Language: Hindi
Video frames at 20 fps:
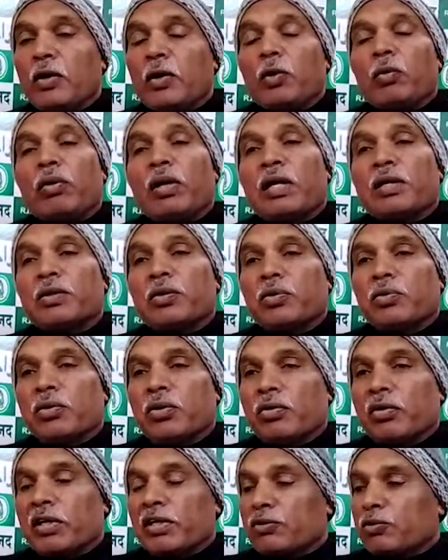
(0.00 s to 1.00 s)
वहाँ तो
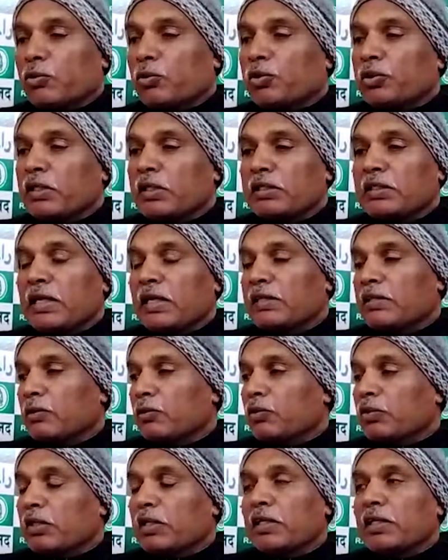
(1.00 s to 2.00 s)
कांग्रेस को उसके साथ
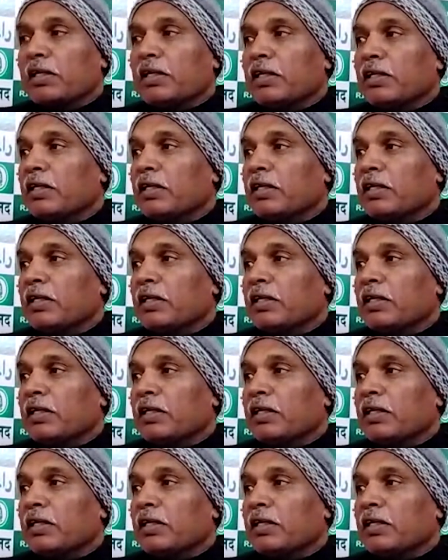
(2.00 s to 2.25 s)
उनके